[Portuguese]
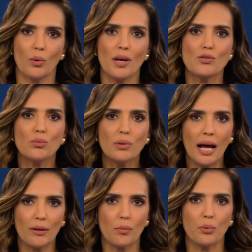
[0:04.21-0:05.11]
O
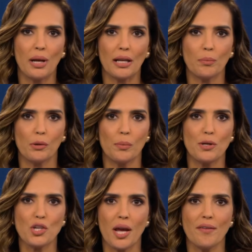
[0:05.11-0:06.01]
resultado apurado pelo
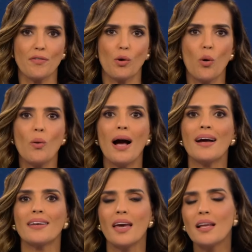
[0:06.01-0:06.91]
IBGE ficou
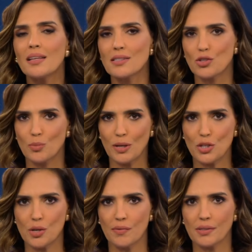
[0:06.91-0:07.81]
aquém das
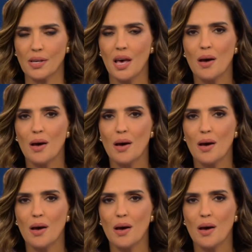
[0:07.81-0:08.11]
estimativas,